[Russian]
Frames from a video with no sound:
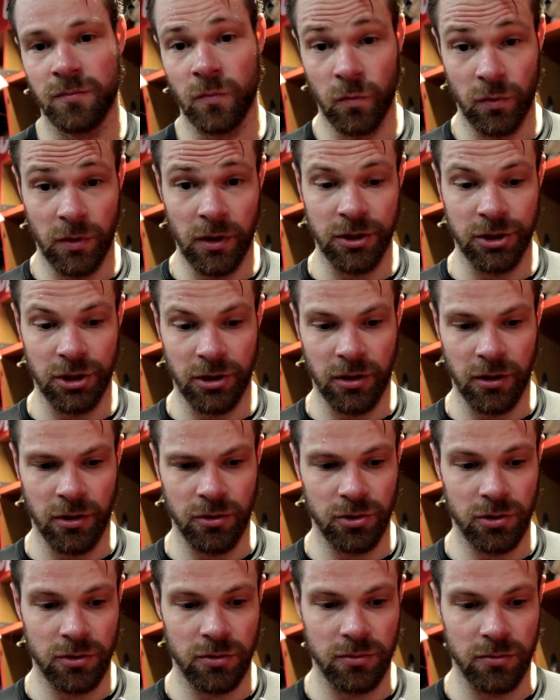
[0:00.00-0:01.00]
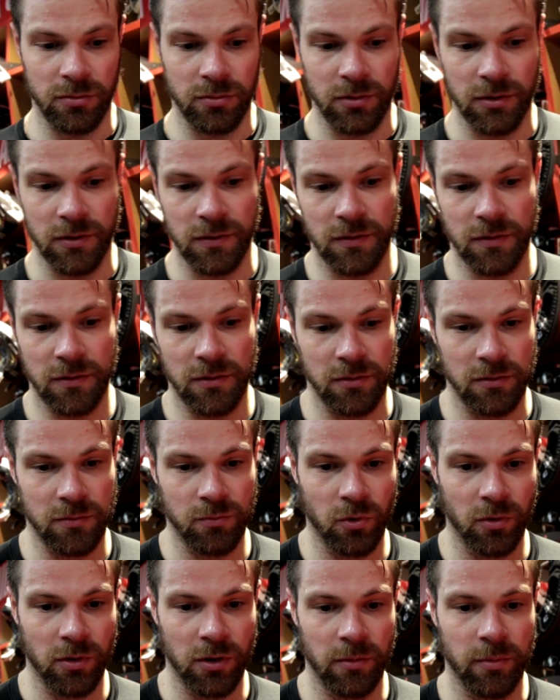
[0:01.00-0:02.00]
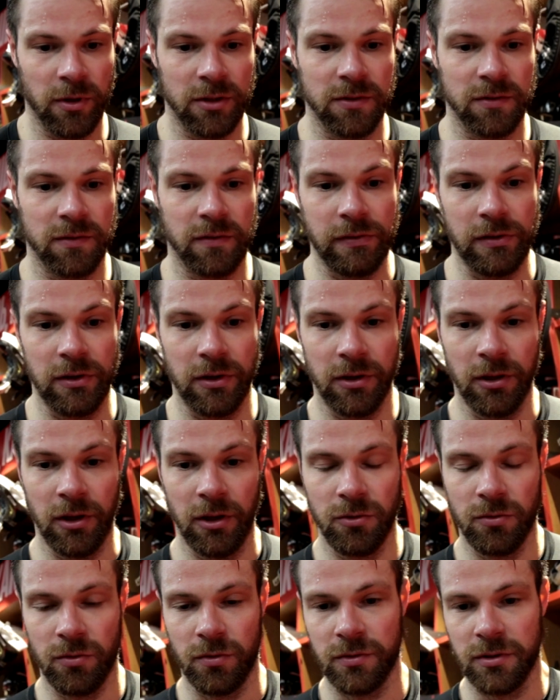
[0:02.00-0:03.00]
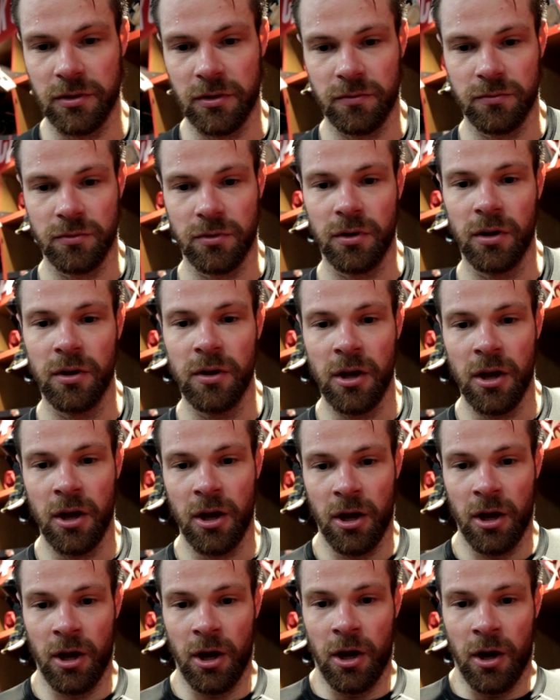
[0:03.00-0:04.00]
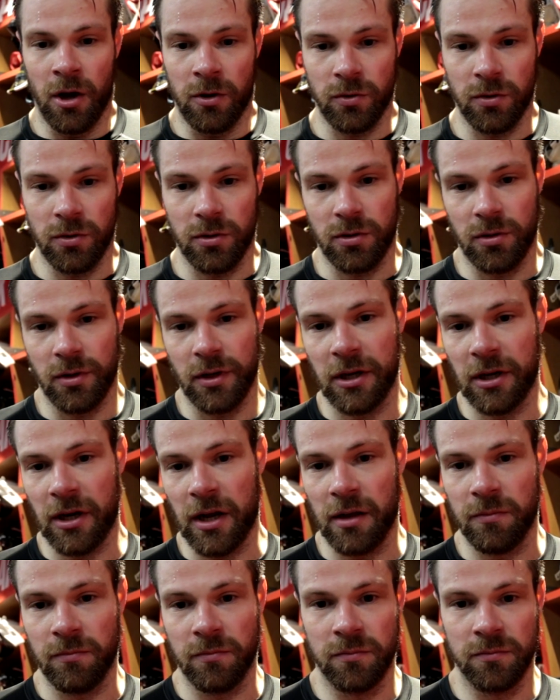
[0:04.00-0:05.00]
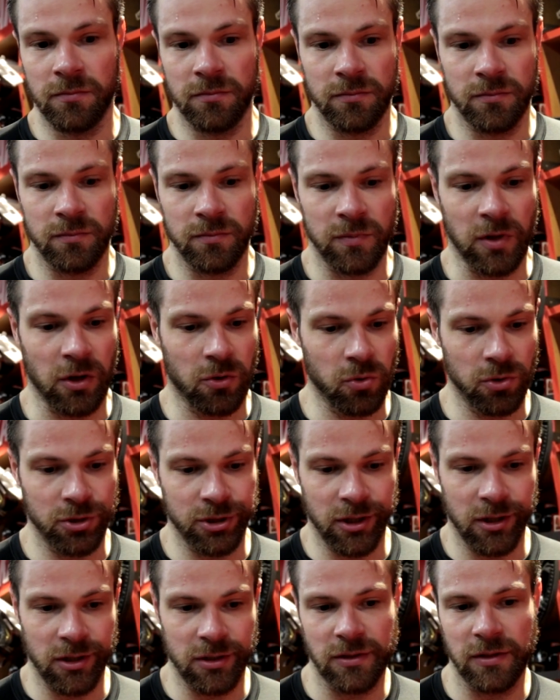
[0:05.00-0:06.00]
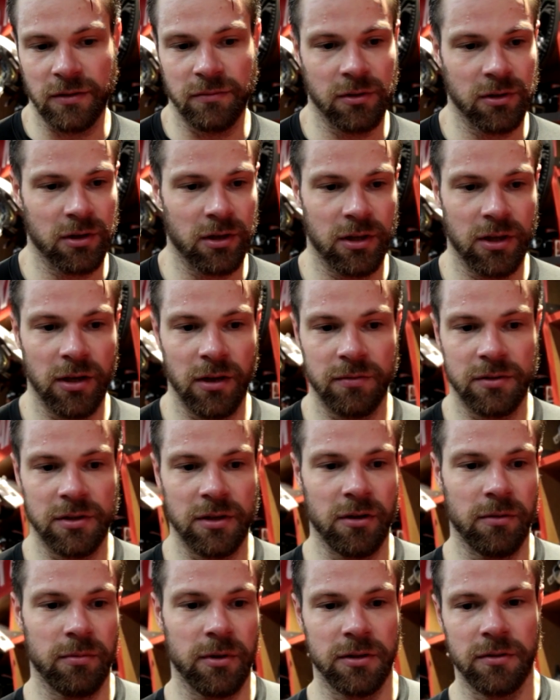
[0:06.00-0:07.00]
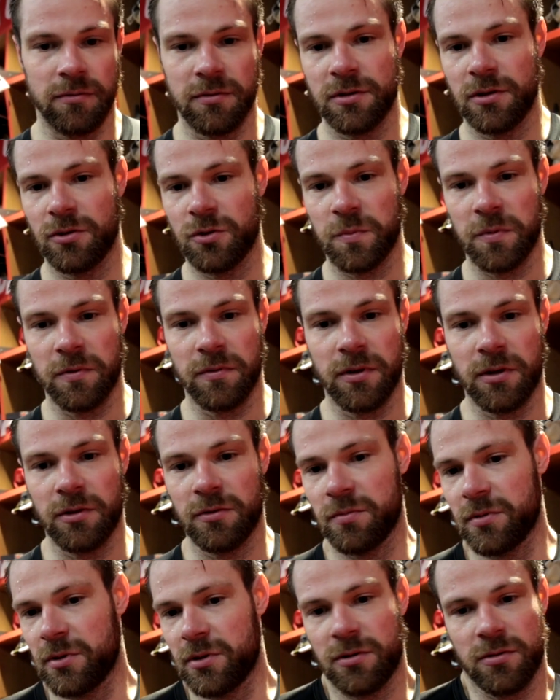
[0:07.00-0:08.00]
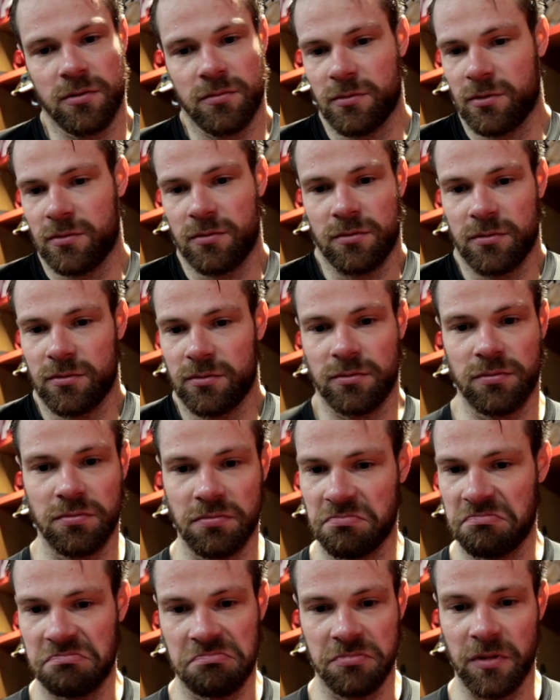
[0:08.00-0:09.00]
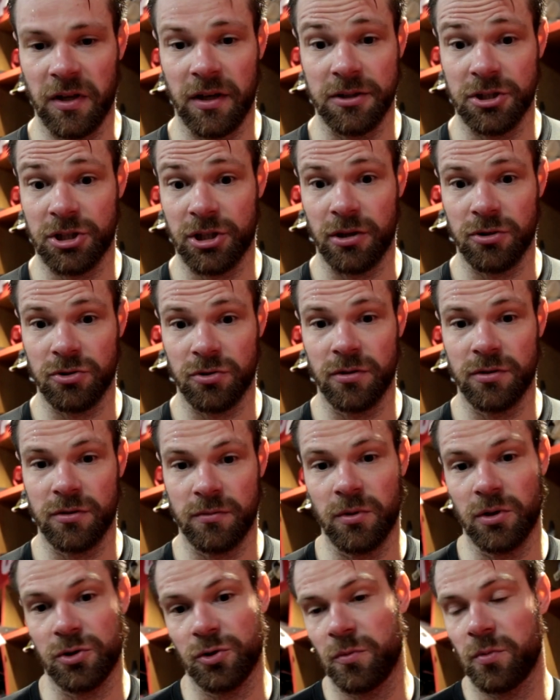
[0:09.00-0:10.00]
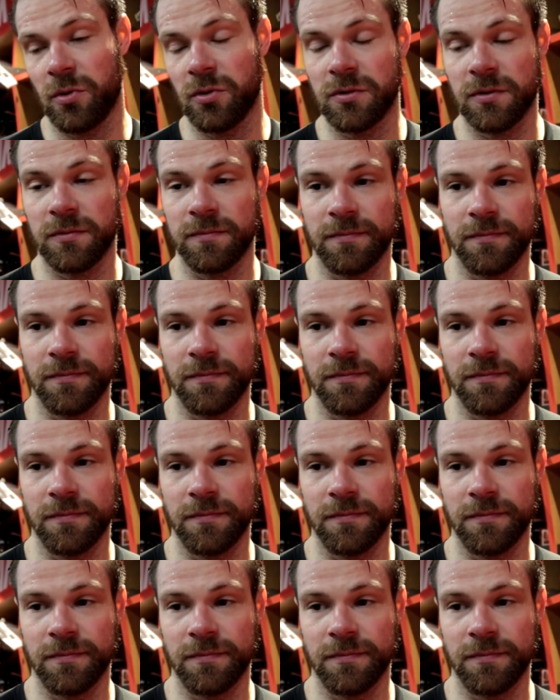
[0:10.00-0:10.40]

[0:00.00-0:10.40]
Ну да, считаю, что у нас э, много ребят основных нету, и все равно э, играем такой же агрессивный хоккей, все ребята везде успевают, поэтому да, считаю, что это большой плюс.